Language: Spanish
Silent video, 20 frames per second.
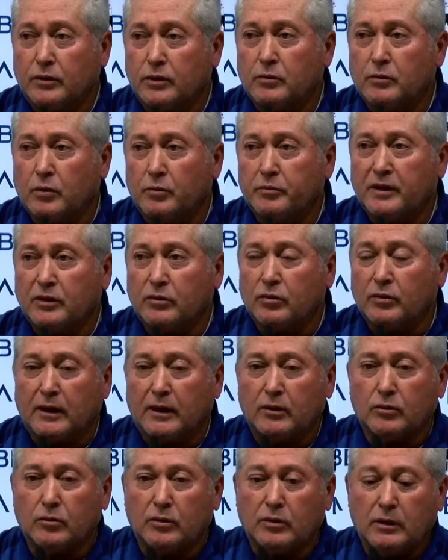en un momento
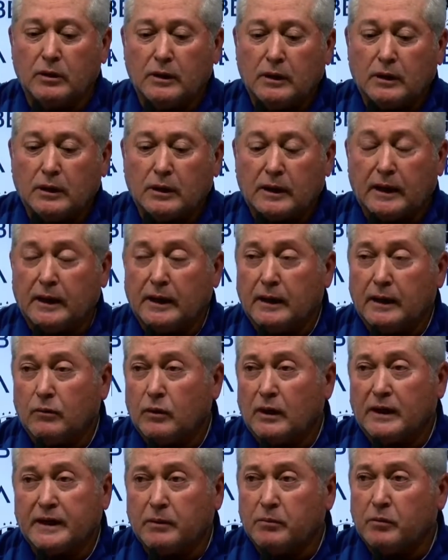dado que en
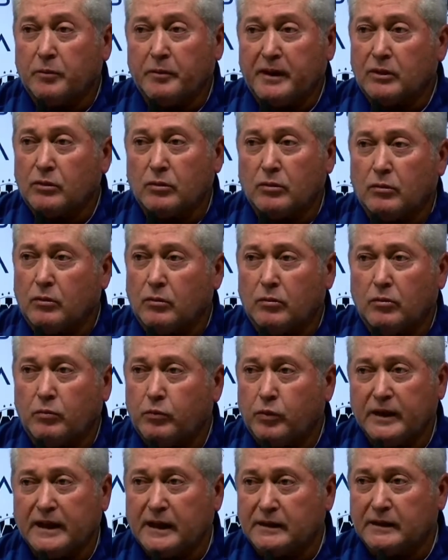cualquier momento
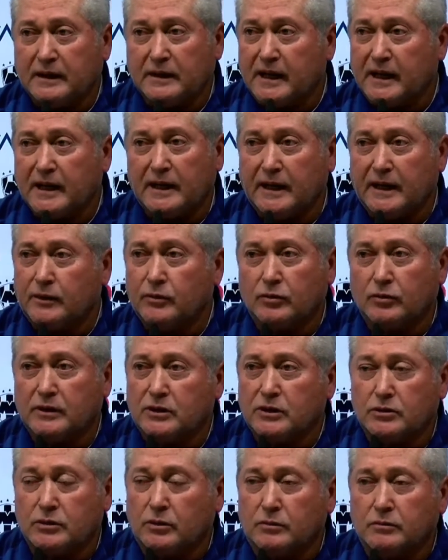pueda tener la
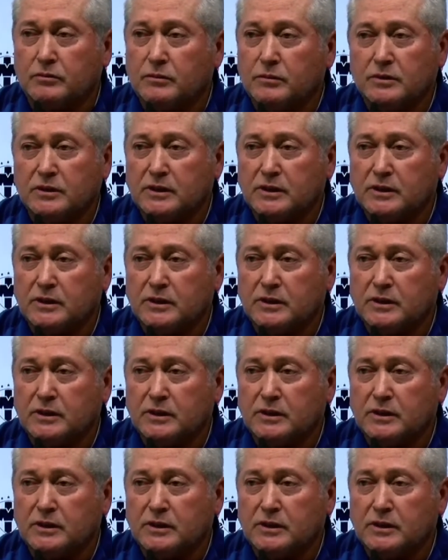anotación.